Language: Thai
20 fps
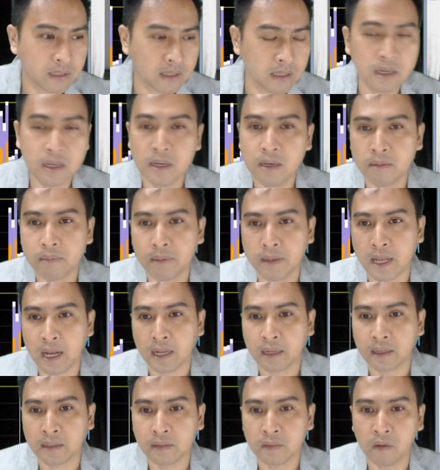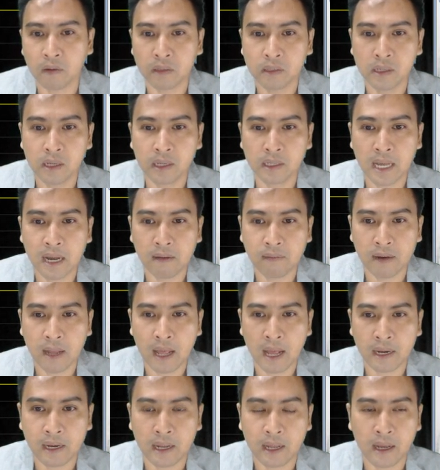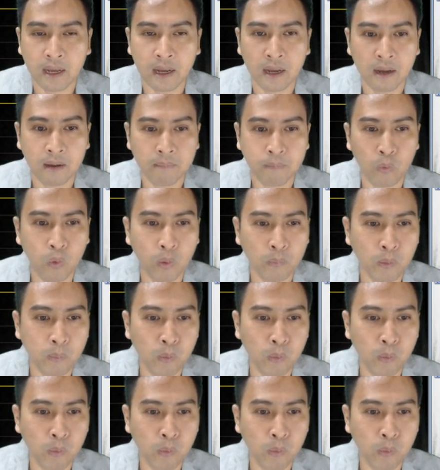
ขึ้นมาอย่างต่อเนื่องยาวนานนะพร